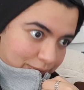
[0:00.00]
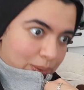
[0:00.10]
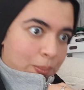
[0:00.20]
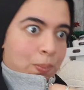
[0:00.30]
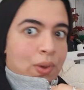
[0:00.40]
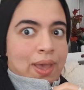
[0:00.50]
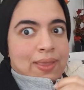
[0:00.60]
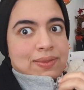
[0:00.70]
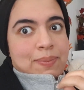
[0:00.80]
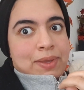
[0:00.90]
Ouais,
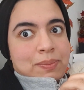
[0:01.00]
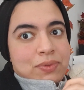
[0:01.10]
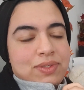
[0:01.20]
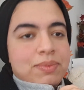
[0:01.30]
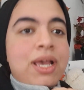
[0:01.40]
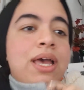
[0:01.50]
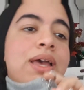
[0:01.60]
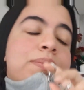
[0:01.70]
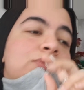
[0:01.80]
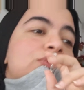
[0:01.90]
ça peut être possible.
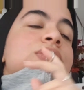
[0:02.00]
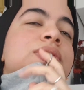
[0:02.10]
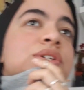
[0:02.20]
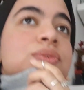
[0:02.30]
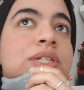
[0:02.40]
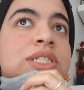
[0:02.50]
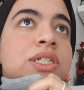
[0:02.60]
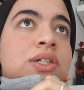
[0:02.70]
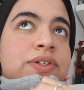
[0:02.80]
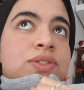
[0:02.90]
Mais juste en fait, je voulais
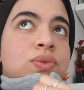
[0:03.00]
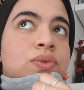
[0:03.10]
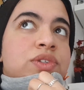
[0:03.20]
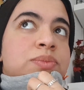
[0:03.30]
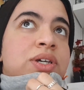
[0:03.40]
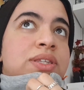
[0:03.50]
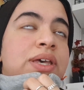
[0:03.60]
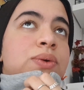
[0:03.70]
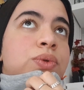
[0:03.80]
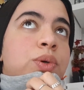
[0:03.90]
dire qu'en fait, ce confinement est
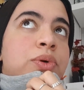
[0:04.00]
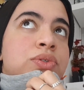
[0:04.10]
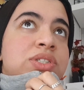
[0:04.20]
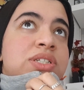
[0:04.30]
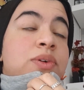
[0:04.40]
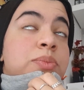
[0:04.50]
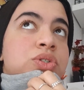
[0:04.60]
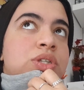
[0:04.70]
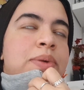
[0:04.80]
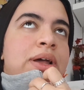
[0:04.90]
très contre-productif. En plus,
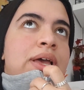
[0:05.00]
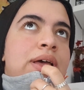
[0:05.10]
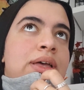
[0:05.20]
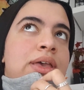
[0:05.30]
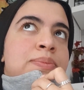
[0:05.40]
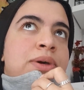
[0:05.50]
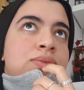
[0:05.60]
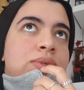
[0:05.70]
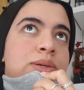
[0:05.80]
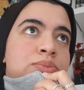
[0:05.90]
j'en ai parlé à Emma,
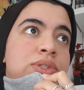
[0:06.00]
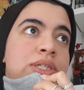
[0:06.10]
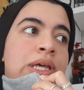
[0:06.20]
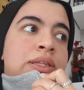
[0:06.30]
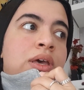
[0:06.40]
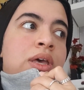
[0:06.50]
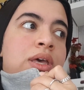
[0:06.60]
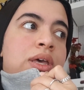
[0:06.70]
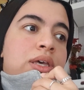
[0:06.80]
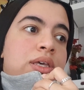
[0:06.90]
donc la bouquinade.
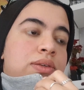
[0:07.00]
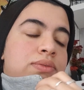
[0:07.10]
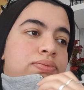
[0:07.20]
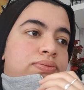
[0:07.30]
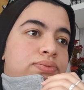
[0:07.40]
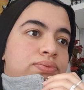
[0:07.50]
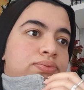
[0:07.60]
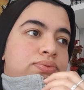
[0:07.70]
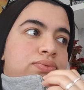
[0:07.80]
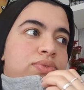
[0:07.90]
Et
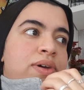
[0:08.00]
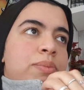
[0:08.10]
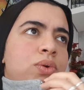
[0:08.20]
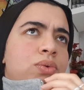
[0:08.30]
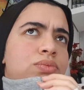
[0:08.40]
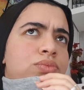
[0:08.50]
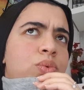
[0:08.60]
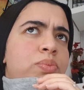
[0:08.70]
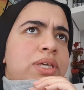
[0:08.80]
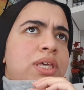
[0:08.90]
c'est vraiment
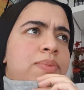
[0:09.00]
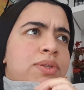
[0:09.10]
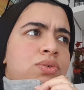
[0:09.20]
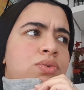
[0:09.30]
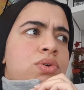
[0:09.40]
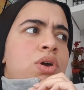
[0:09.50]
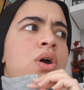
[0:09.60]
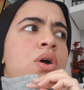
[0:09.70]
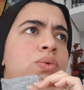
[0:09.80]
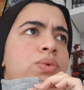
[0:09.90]
compliqué parce que
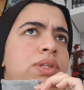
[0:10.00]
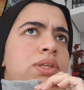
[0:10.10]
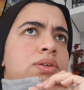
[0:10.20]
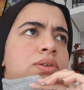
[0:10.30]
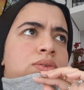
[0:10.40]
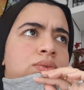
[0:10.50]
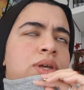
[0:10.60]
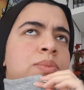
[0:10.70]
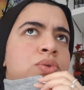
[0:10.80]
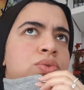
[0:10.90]
on est, euh, on
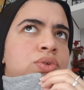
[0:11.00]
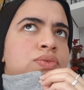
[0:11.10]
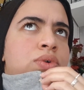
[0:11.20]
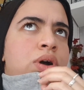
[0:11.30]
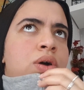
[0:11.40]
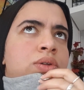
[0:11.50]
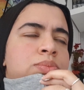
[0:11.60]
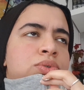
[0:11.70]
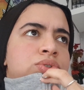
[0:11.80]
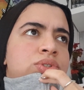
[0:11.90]
a beaucoup de devoirs, on a
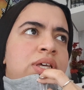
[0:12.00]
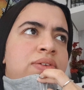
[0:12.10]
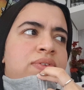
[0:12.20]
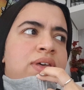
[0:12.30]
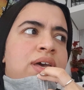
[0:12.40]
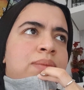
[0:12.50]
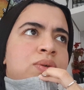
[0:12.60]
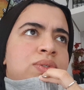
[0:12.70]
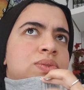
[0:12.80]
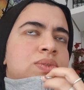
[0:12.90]
beaucoup de choses à faire, mais
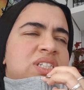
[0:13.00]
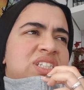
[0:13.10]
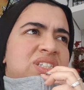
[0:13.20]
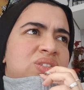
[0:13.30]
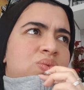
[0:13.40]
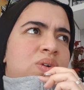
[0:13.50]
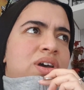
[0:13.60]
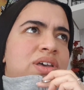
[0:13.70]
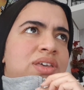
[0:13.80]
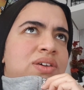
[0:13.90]
aussi on est chez
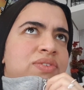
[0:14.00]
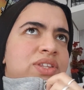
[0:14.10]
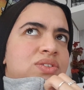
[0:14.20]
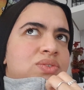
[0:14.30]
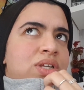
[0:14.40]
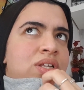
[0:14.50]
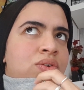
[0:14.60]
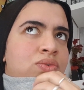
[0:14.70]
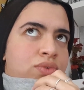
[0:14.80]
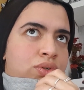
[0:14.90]
soi et en fait quand on est dans
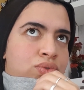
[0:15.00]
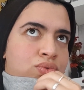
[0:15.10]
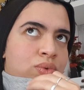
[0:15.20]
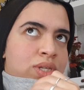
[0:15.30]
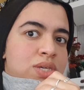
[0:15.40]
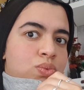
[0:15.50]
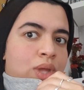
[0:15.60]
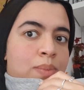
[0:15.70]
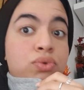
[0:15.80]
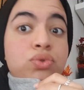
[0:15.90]
le confort de son lit,
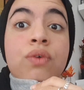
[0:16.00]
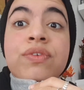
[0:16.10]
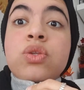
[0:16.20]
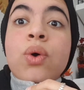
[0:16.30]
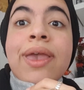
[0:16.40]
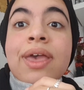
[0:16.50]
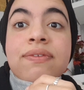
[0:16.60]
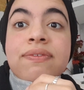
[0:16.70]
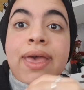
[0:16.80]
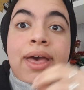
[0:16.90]
on a plus envie de rien
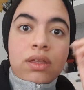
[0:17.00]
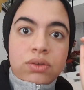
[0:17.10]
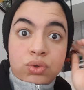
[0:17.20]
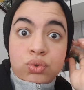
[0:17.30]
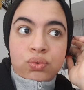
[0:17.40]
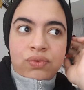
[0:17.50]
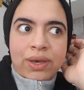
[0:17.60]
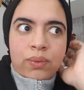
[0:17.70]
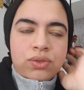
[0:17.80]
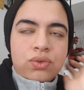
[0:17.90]
faire que de
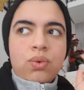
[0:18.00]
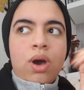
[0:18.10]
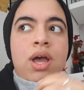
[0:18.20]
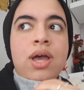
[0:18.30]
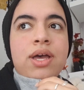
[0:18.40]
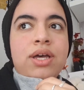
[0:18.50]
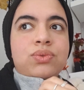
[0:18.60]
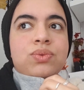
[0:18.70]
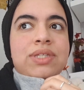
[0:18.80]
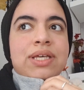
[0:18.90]
faire quoi que ce soit.
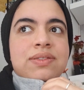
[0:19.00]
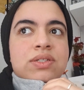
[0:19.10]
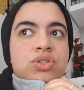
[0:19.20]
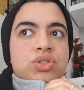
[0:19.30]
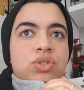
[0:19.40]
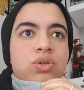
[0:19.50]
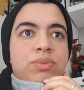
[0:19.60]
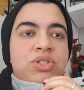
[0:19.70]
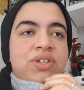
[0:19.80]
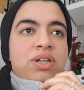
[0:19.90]
Donc c'est assez chiant,
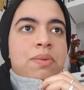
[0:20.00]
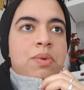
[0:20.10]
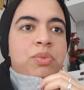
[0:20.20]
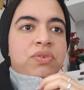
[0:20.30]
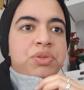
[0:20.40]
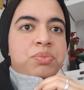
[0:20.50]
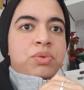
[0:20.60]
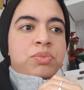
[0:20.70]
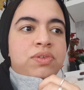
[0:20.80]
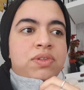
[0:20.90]
mais je vais quand même en profiter pour
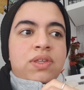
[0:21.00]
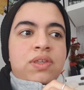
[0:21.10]
bosser.